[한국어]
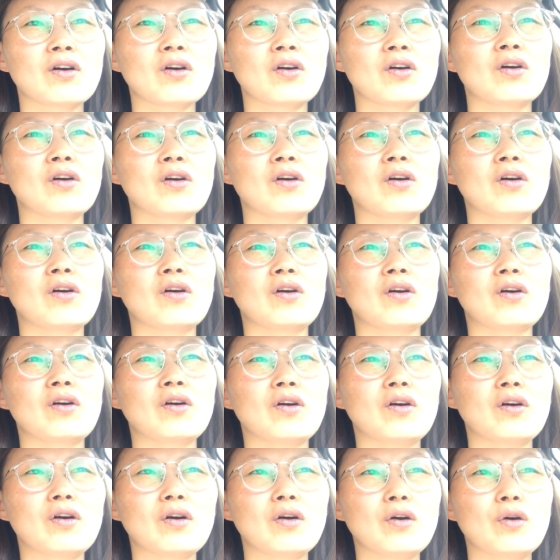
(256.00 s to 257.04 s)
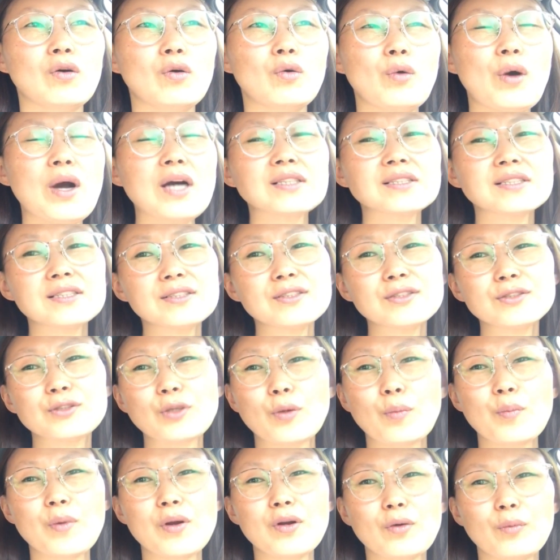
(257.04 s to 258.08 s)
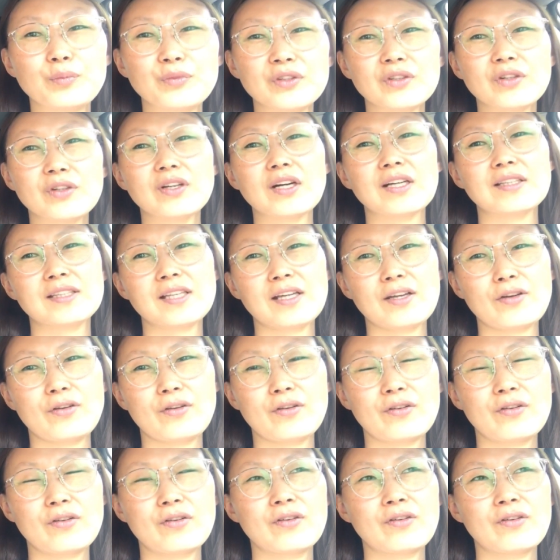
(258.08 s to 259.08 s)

어, 확신은 정말 없는 것 같아요.